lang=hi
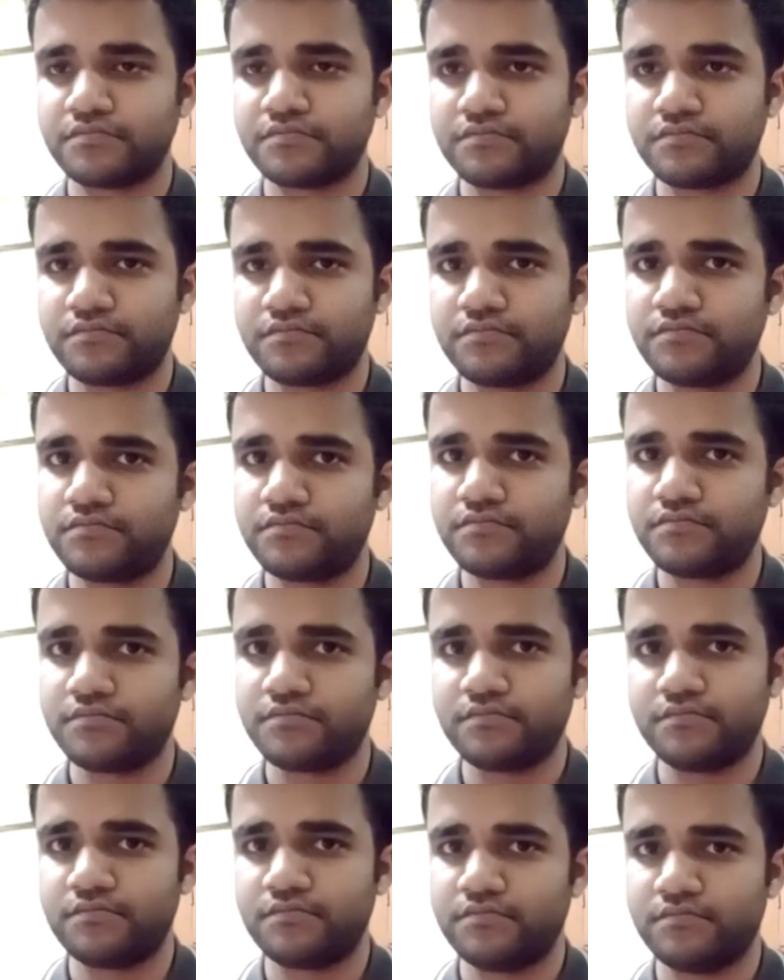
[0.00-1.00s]
व्हाट इज
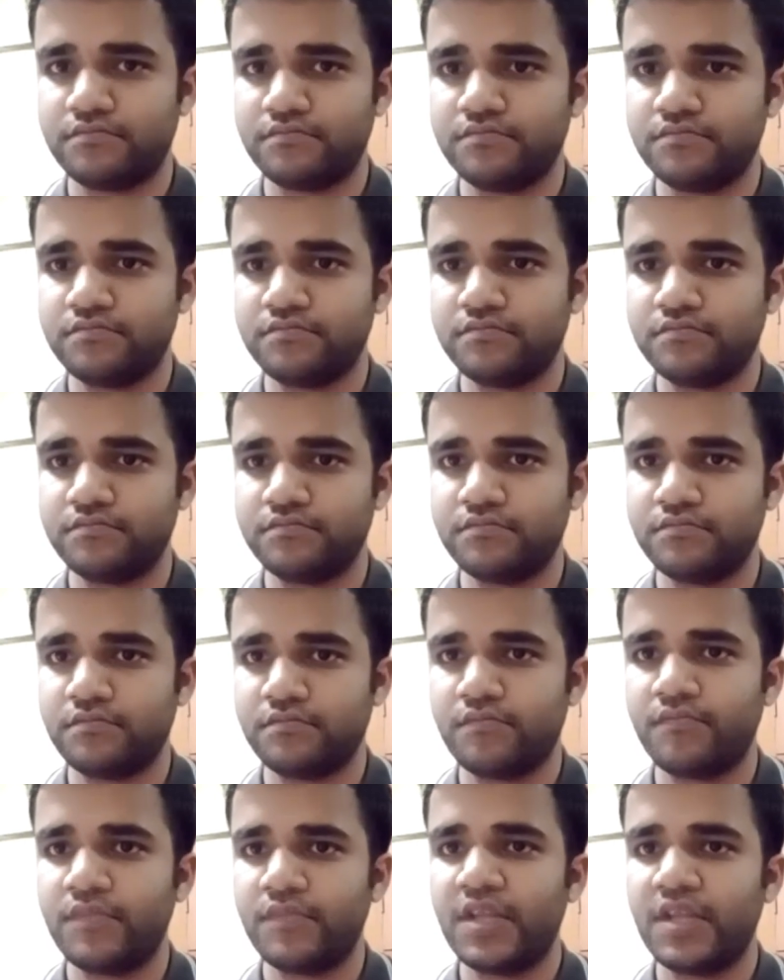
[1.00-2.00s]
आर
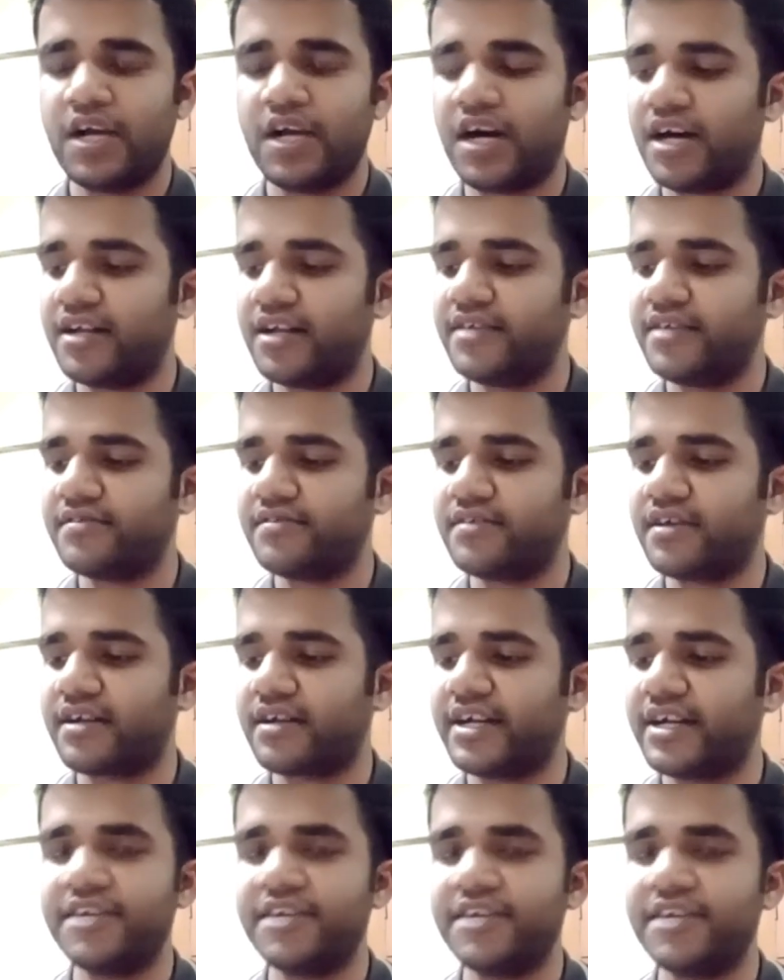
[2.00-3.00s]
आर इज सर
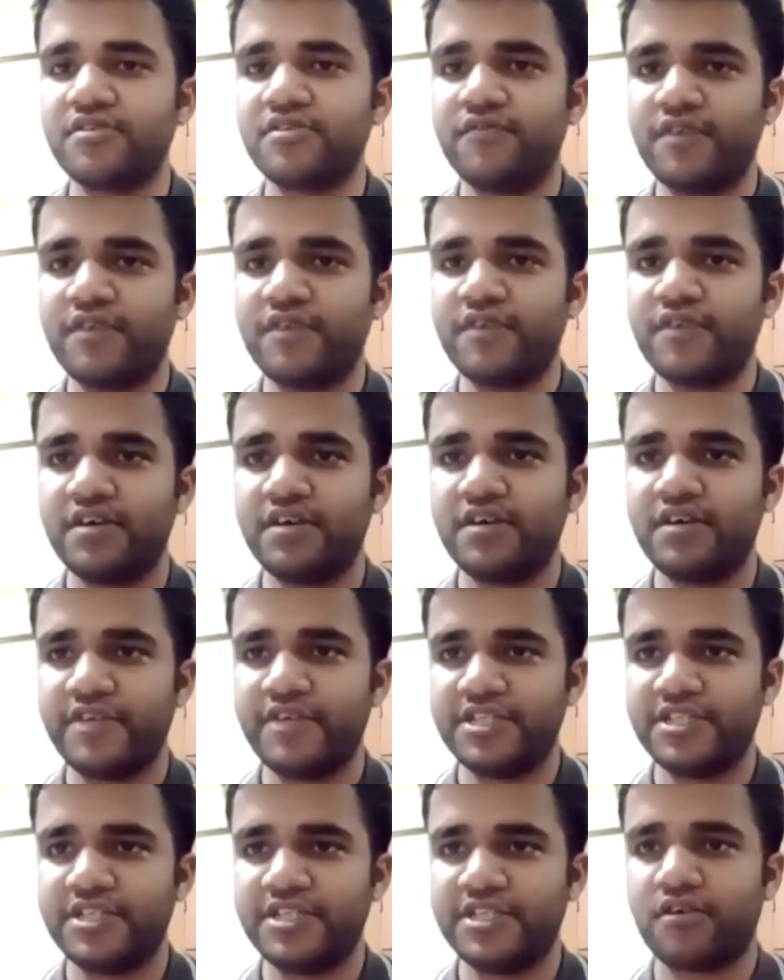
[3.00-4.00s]
रेडियस ऑफ कर्वेचर
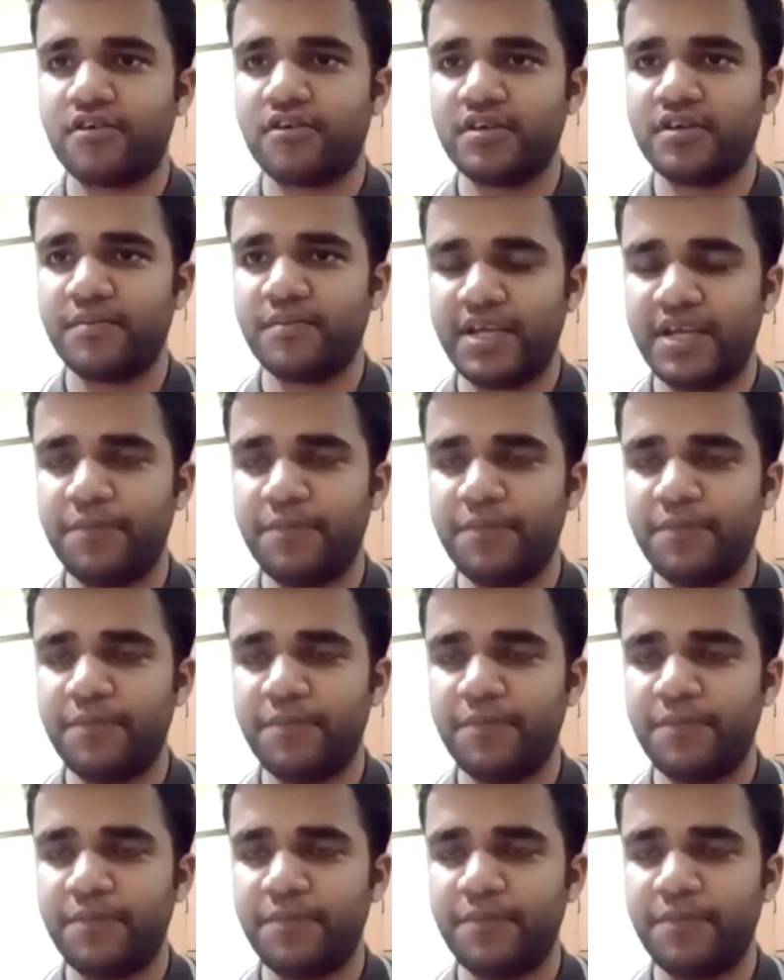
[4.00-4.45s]
ऑफ द बीम